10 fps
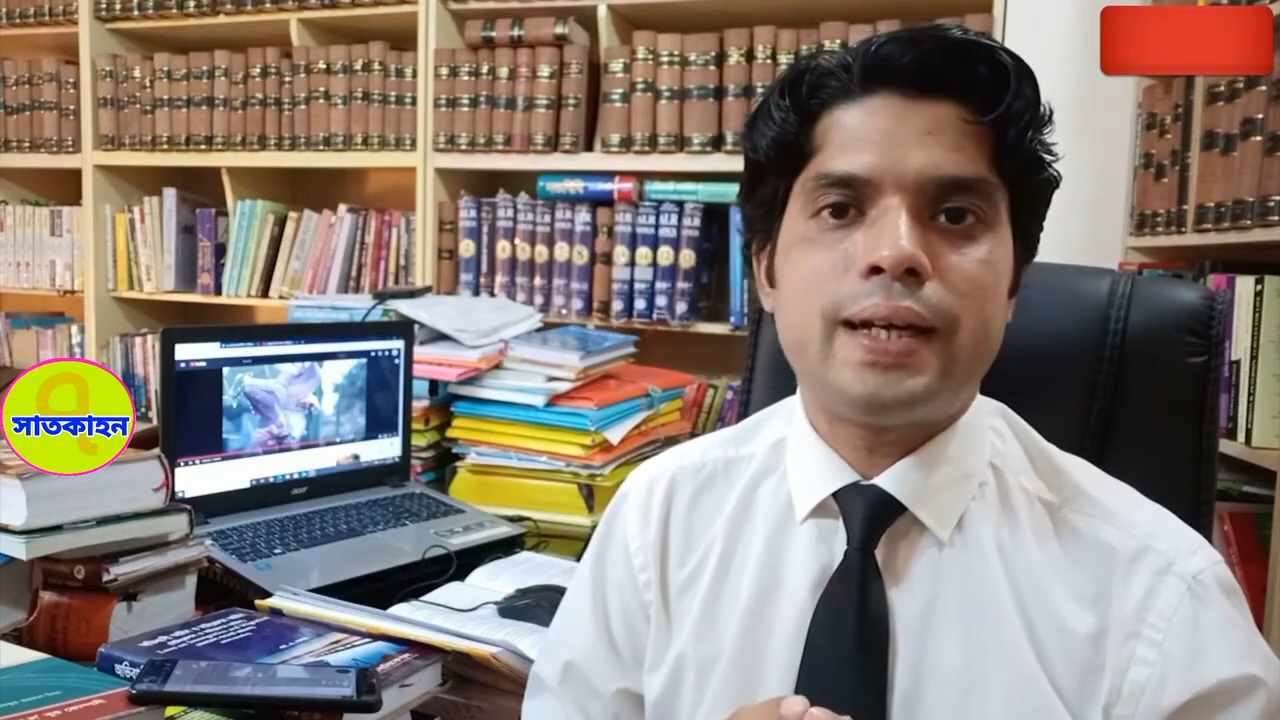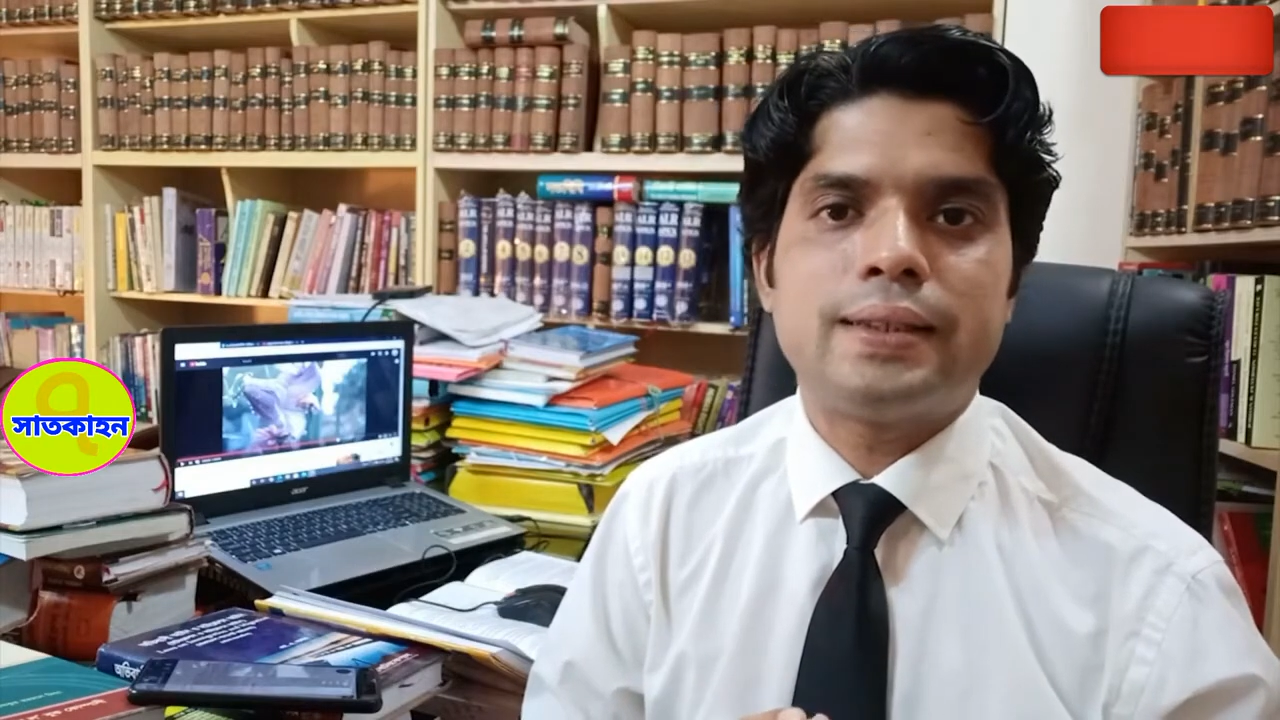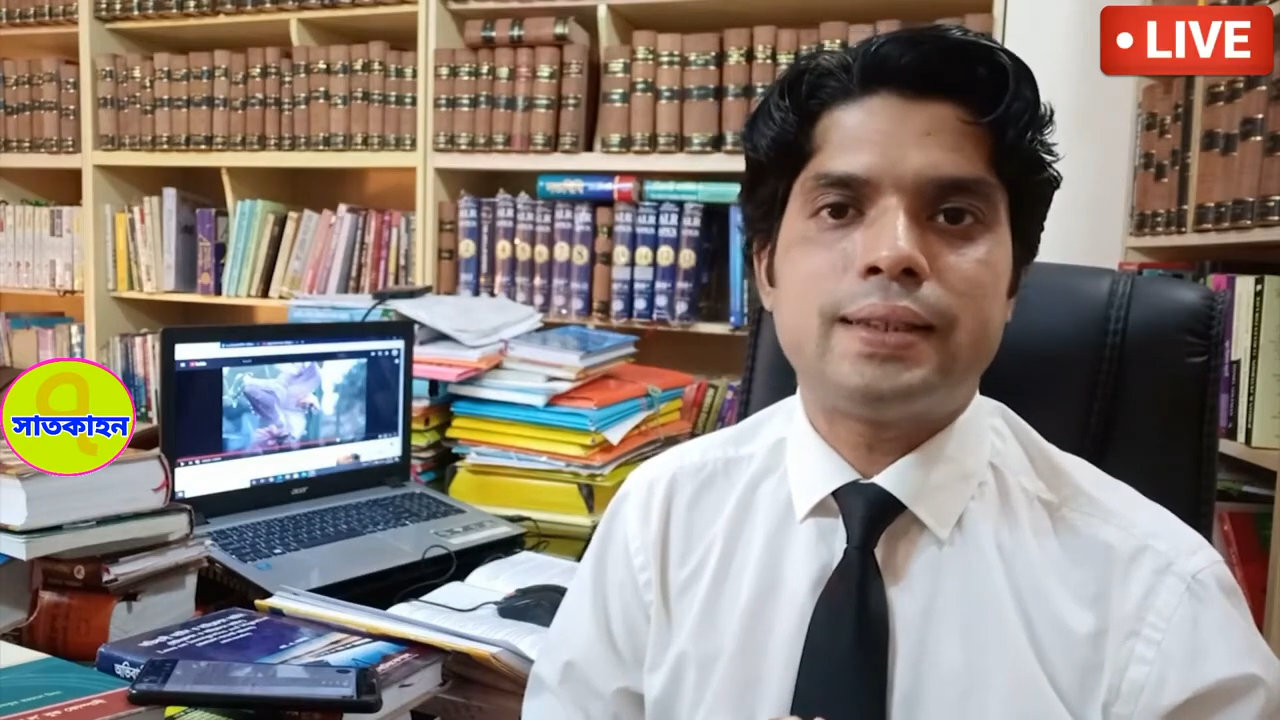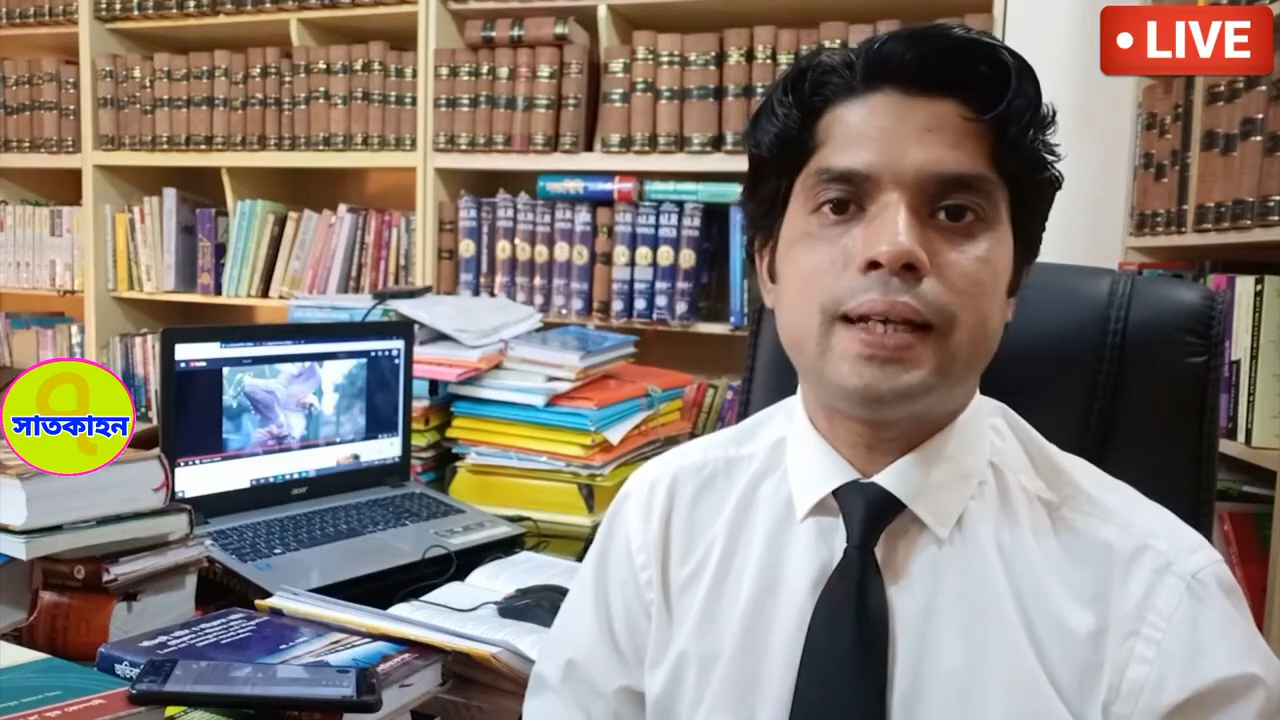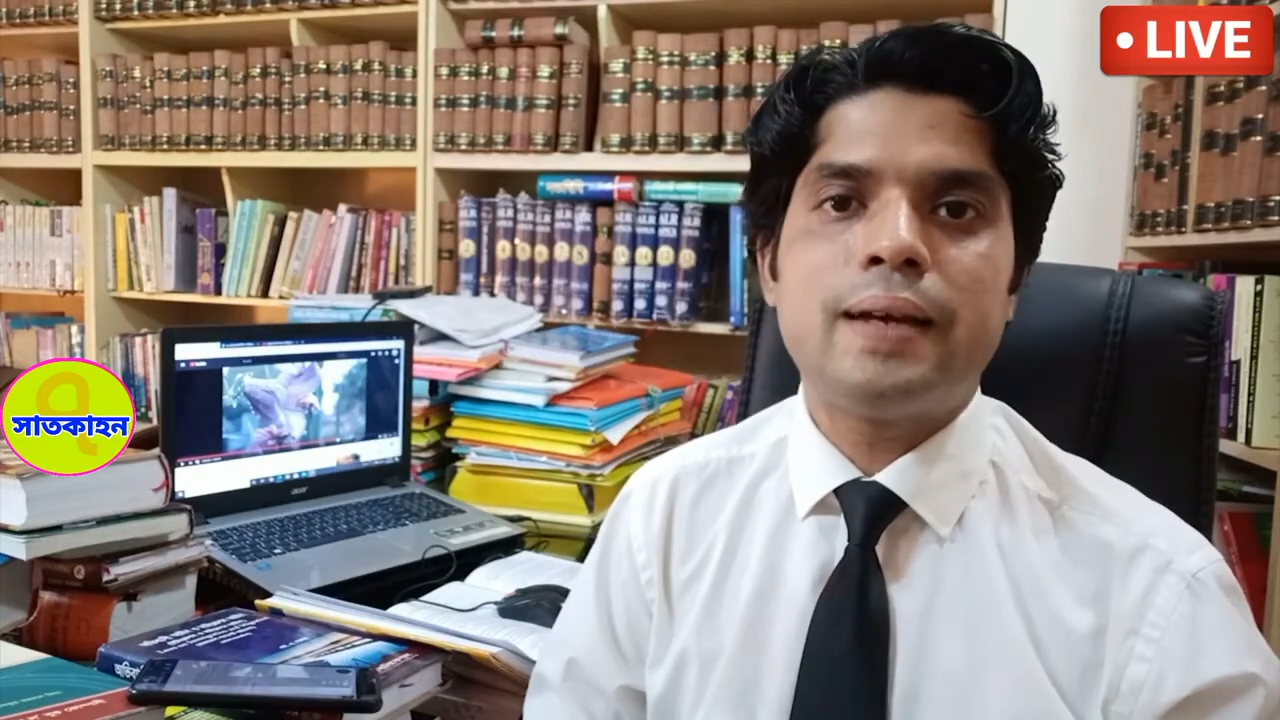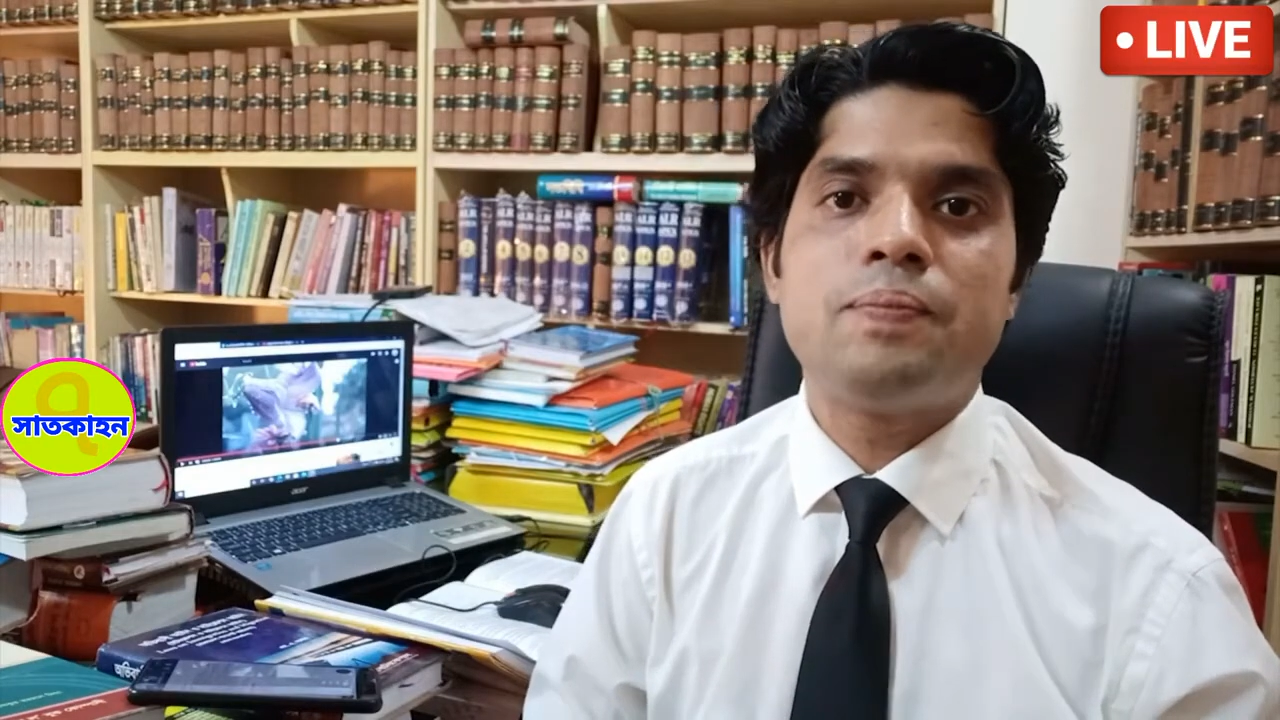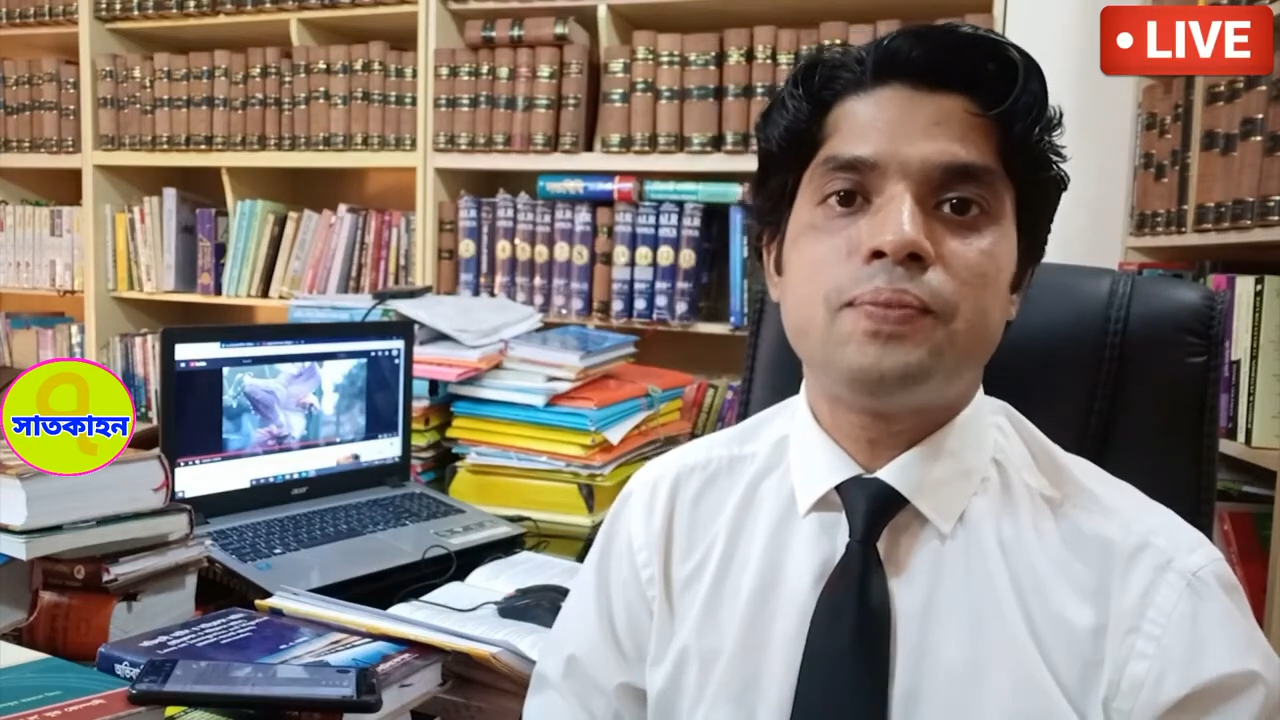দেয়া আছে